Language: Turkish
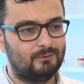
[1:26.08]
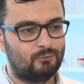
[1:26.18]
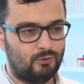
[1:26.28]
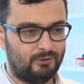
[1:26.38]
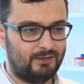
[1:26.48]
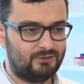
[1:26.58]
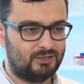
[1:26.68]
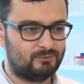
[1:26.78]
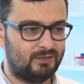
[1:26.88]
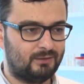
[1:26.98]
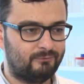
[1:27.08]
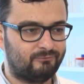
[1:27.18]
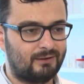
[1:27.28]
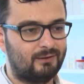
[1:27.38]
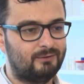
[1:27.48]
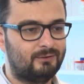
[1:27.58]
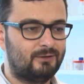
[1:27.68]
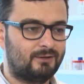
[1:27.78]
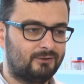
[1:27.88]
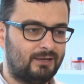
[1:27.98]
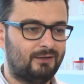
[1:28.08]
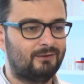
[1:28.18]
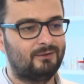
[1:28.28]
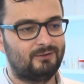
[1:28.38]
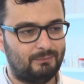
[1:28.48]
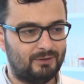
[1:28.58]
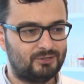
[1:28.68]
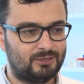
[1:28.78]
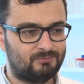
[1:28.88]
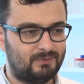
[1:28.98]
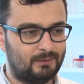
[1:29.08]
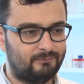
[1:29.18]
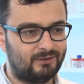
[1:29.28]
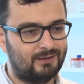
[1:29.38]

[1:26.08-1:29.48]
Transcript: kornea çalışmalarımız var, kıkırdak kemik çalışmaları var.